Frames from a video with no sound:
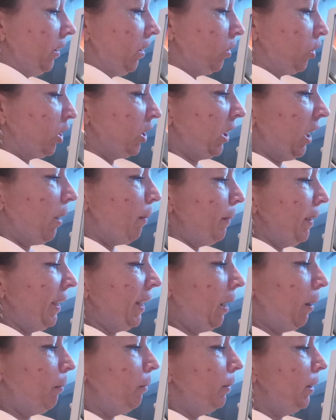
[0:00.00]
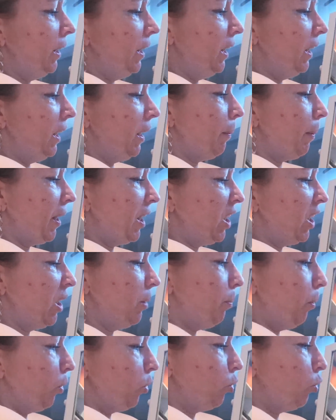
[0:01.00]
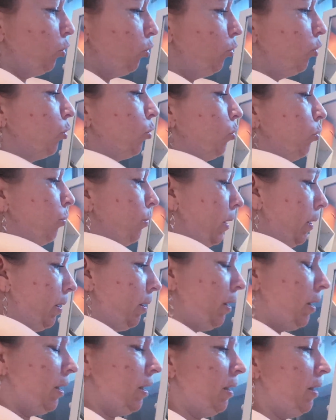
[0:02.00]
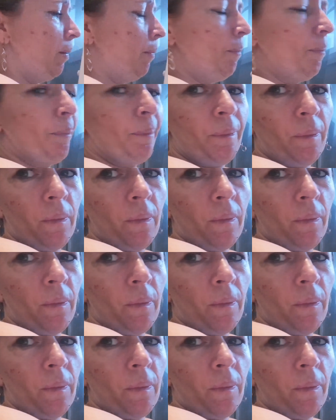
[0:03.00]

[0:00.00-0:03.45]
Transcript: quand j'ai ramené Camille, après j'ai pendu du coup mes...